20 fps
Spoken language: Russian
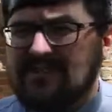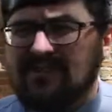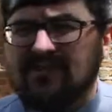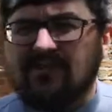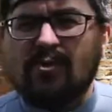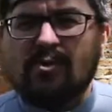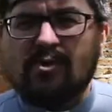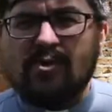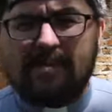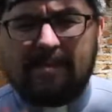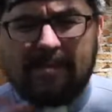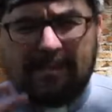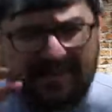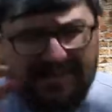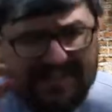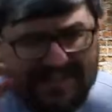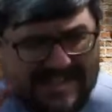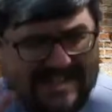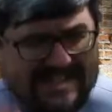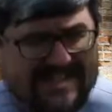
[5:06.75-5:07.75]
двух
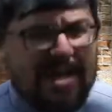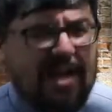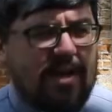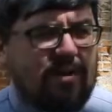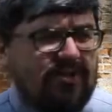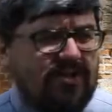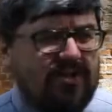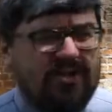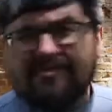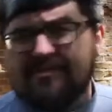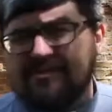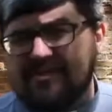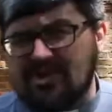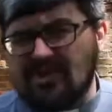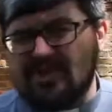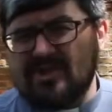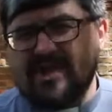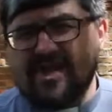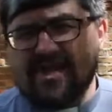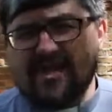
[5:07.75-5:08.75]
потрясающих
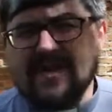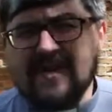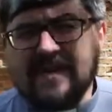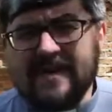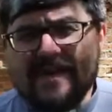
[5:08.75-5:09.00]
вещей.